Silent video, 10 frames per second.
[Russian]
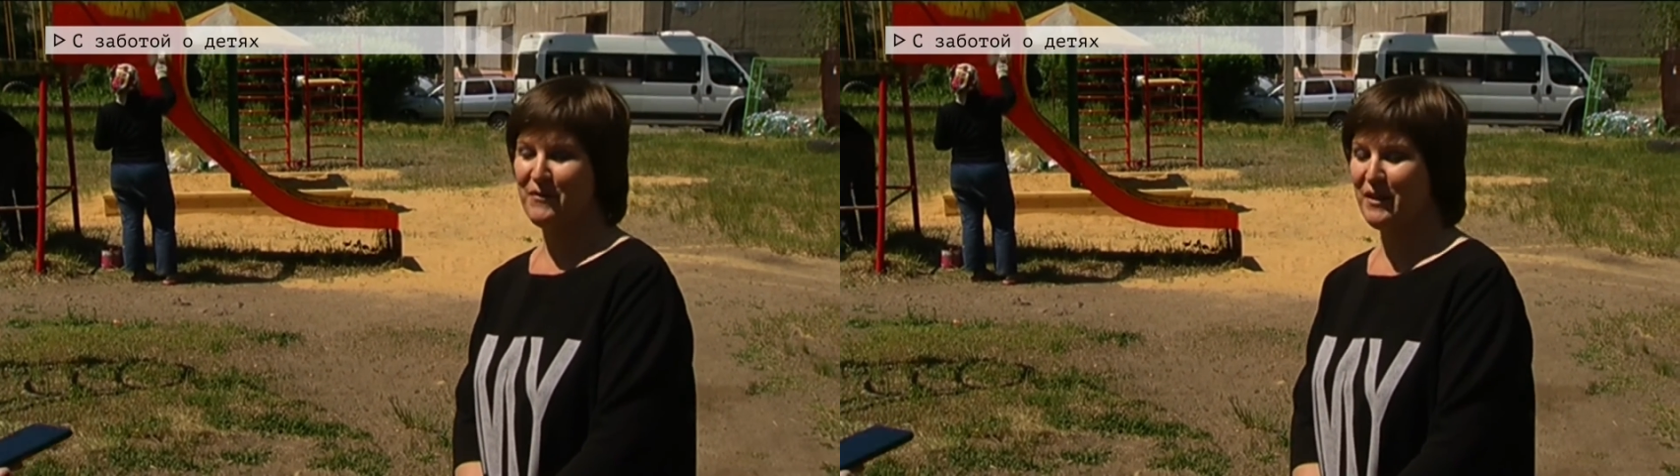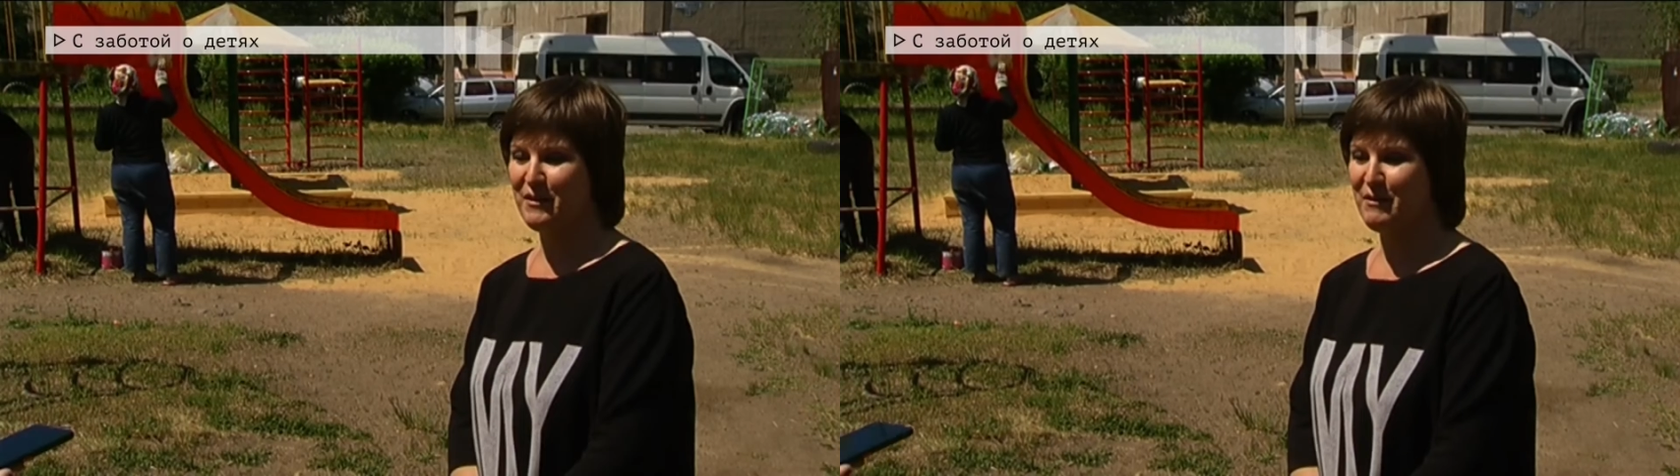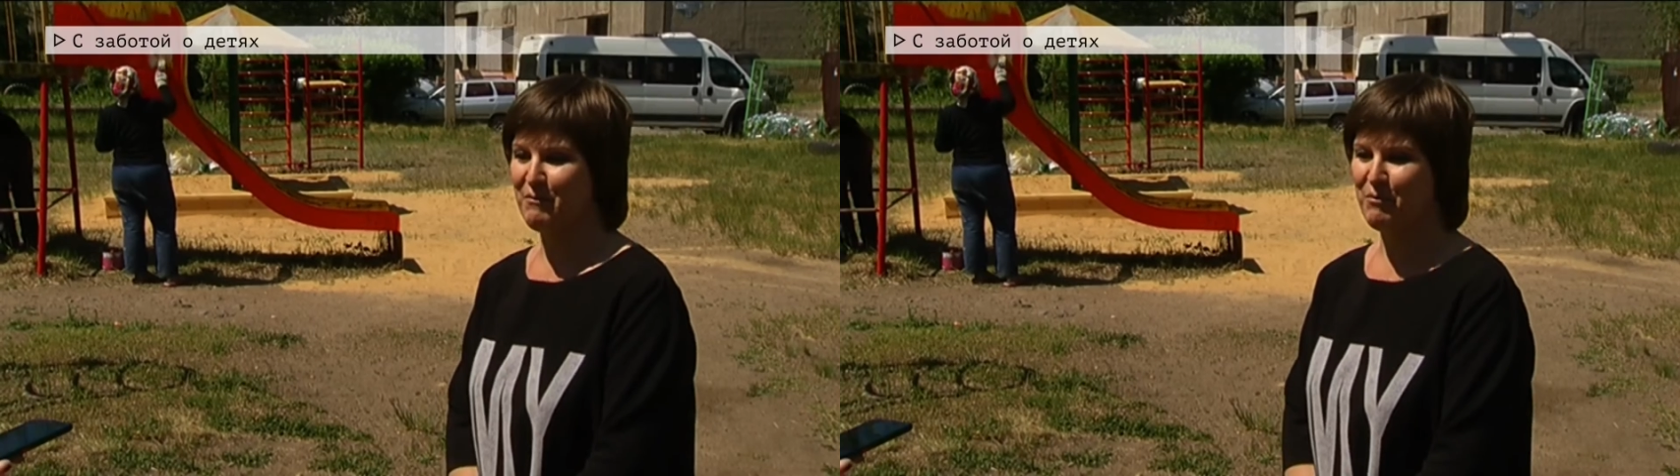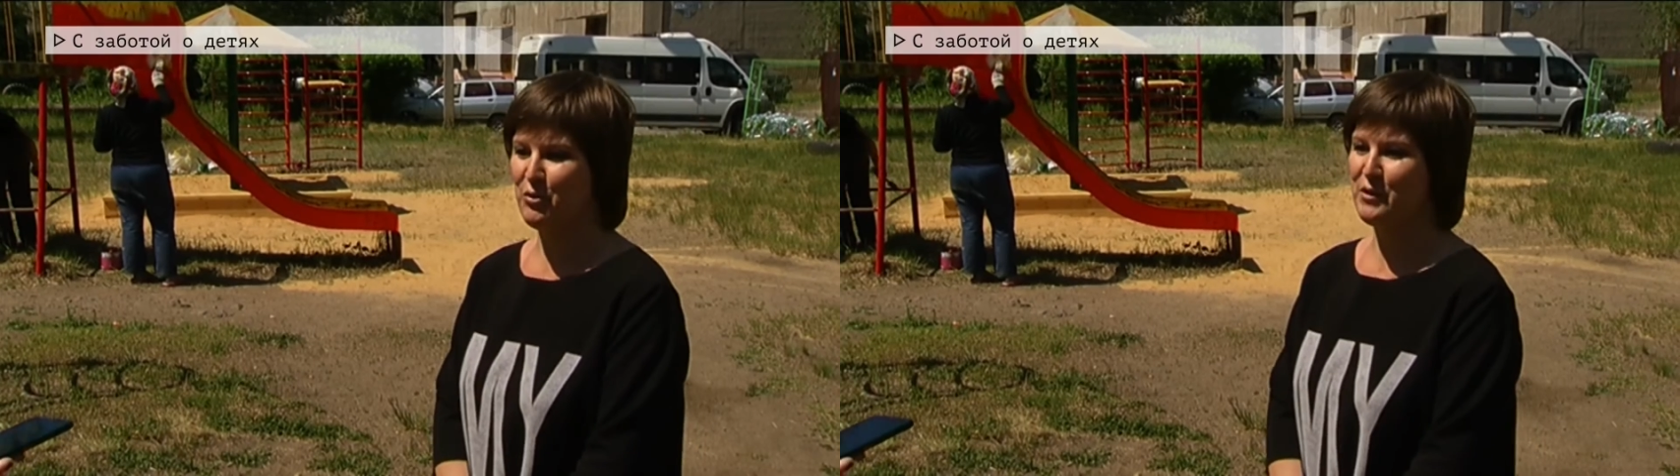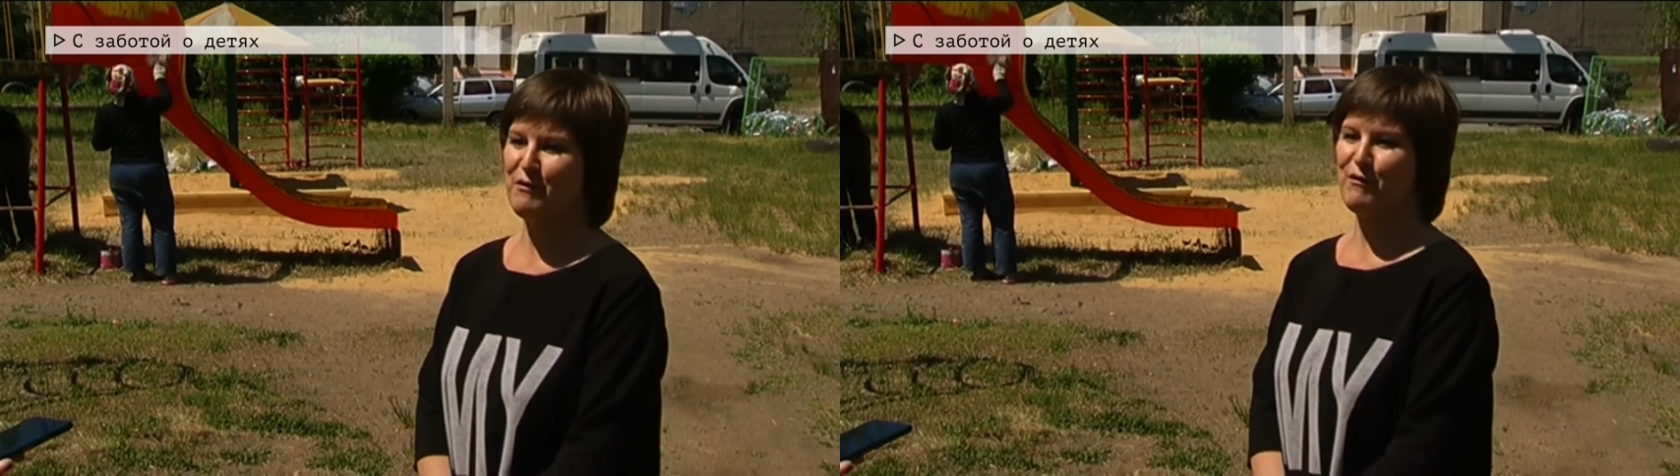Это
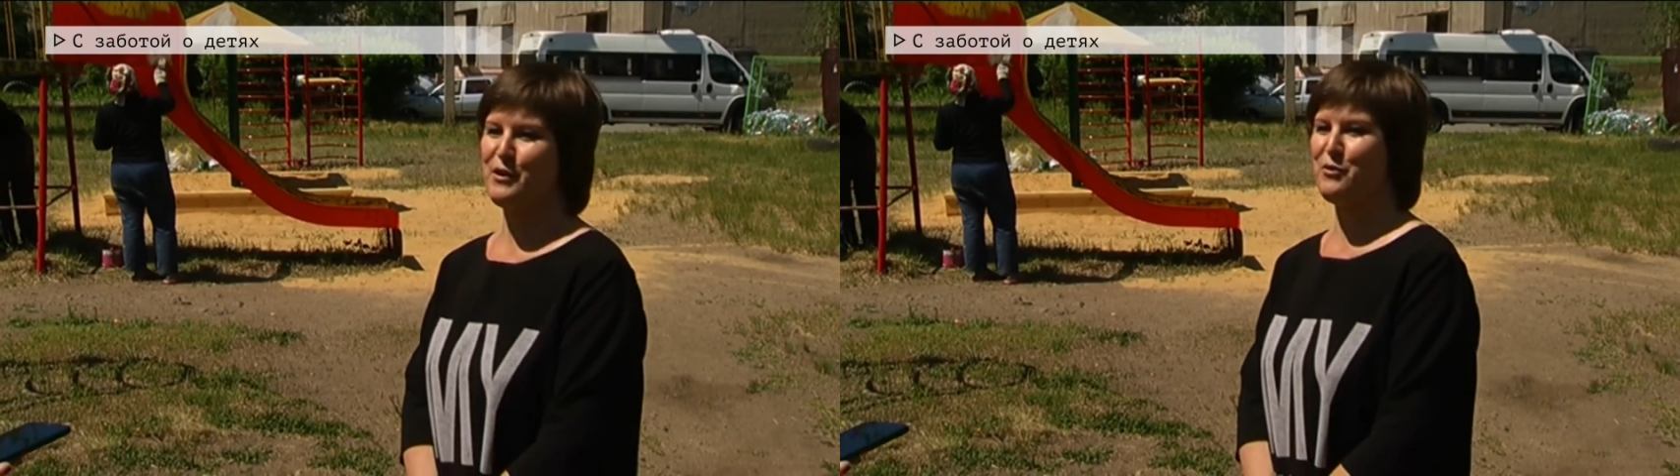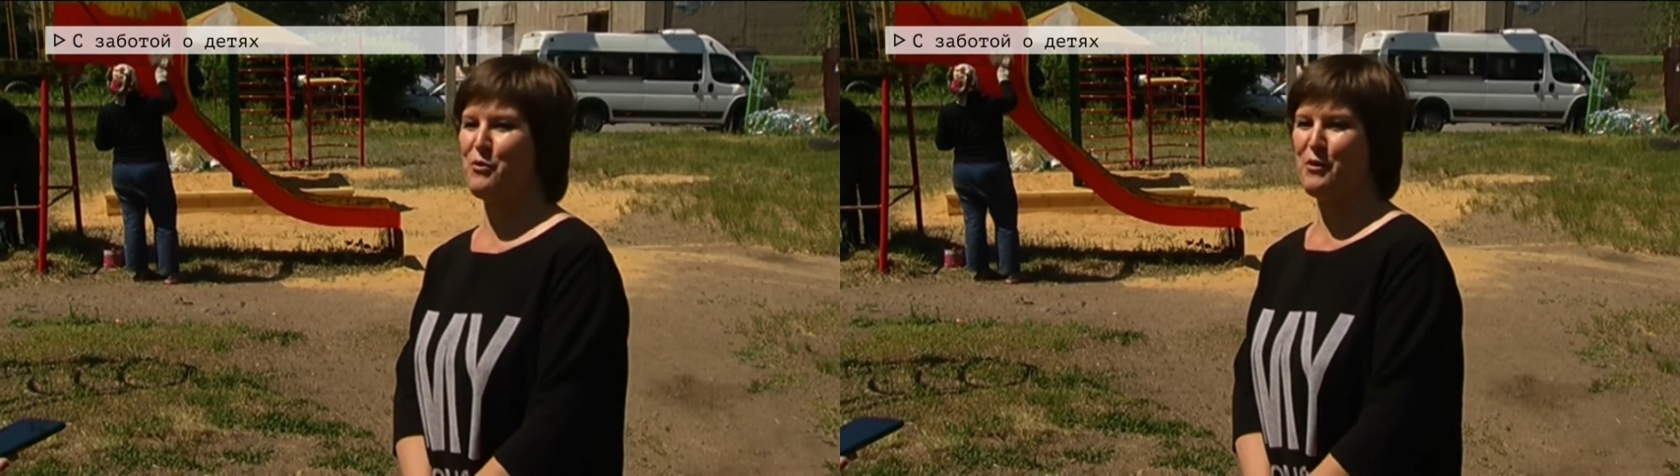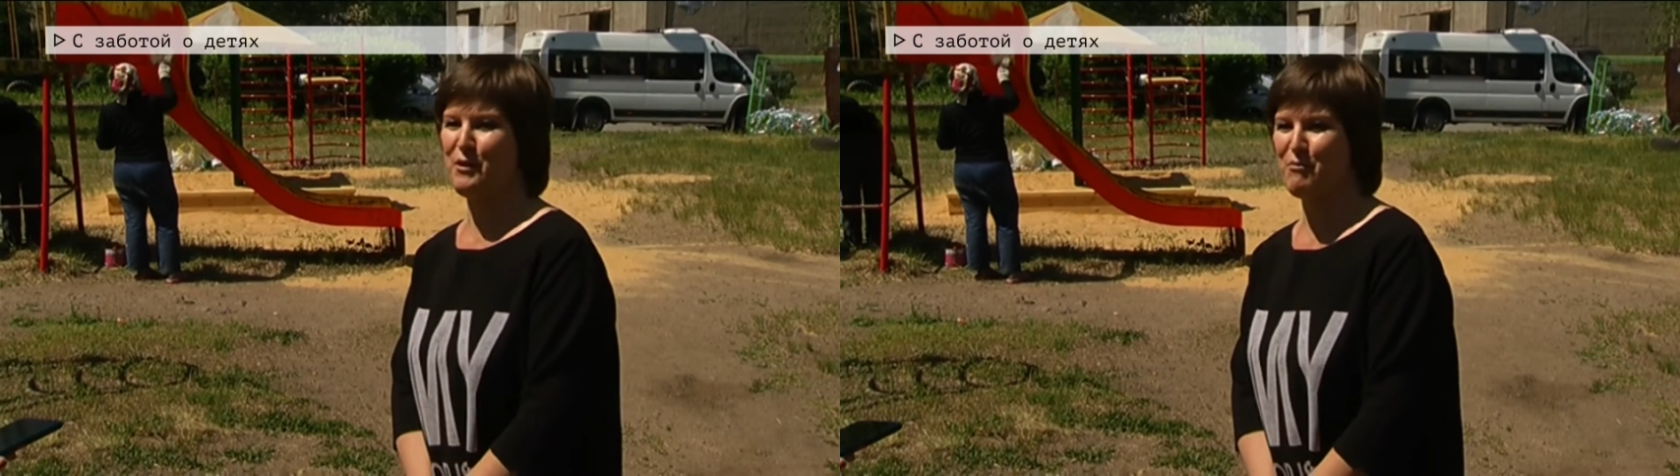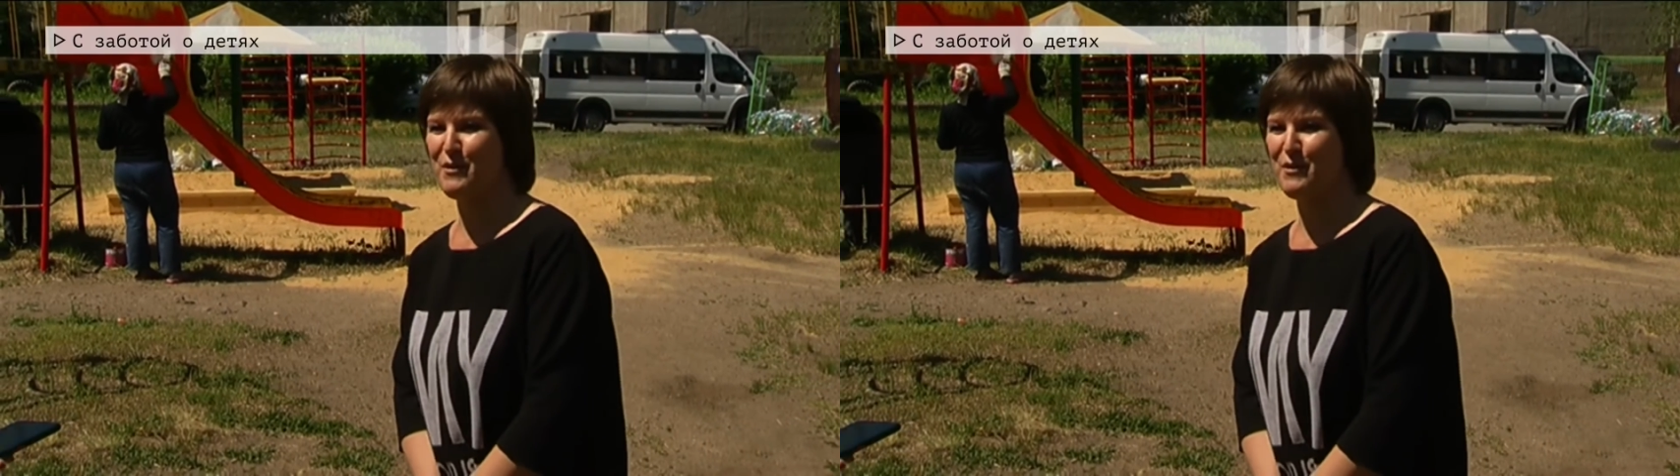просто в восторге